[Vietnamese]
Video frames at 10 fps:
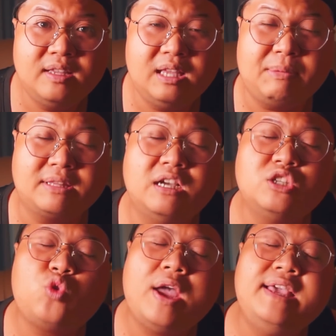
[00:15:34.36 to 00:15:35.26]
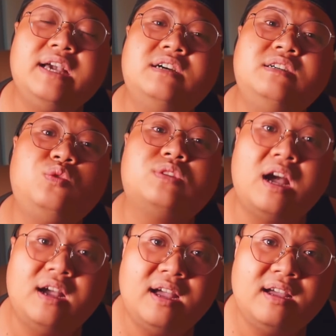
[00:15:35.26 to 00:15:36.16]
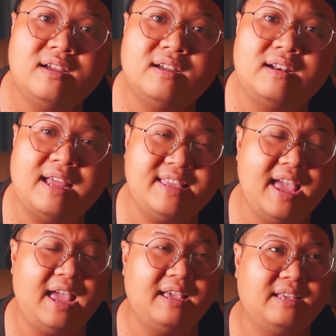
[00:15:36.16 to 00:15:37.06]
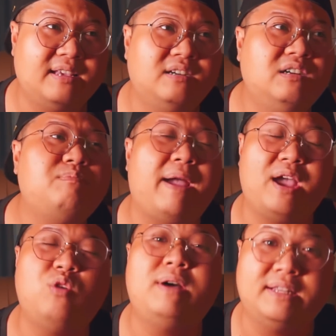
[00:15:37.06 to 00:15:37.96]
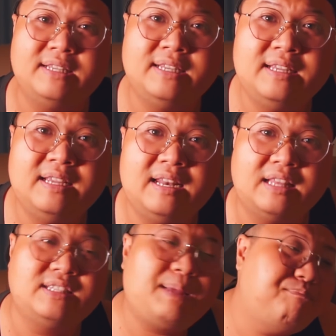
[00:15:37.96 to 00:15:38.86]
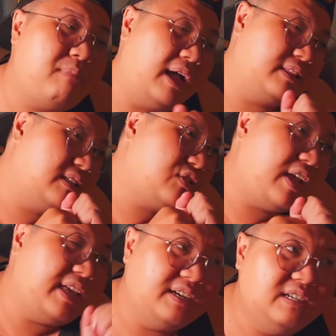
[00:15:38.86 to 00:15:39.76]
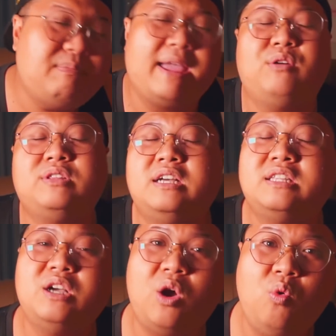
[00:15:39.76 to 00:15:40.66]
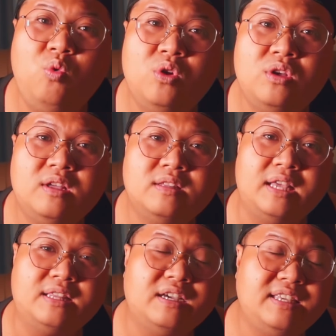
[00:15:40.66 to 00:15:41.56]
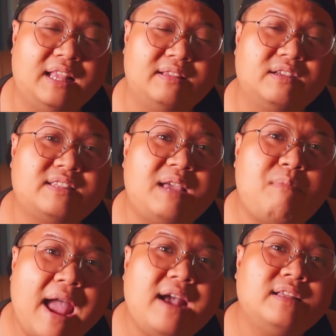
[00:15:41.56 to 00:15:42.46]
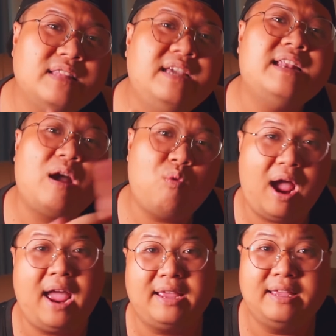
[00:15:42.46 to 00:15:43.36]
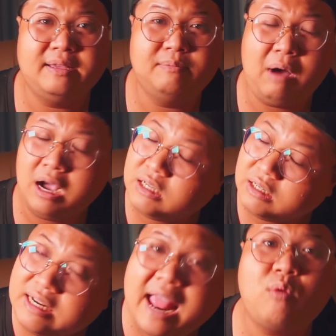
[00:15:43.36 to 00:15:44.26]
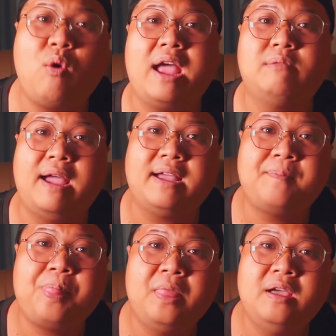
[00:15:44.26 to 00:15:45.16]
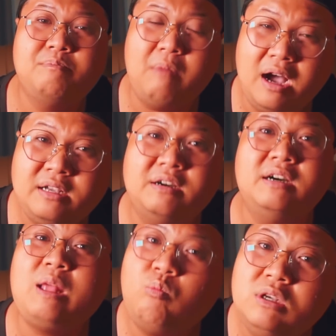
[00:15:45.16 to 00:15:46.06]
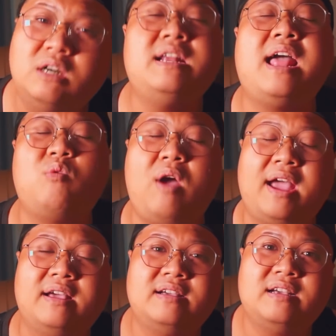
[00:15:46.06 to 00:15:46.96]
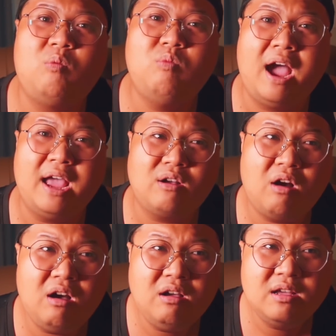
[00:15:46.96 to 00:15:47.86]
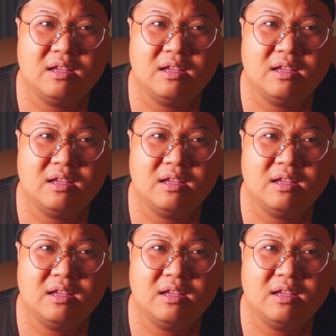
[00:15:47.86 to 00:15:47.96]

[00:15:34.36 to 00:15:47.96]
nhưng mà tân xoay cái hướng của tân á là về hướng mẹ của mình tân đắp mền tân xoay về hướng mẹ của tân tân ngủ thì tân nhìn tân thấy bác đi ra ngoài mở cửa đàng hoàng các bạn mở cửa đóng cửa đàng hoàng không hề có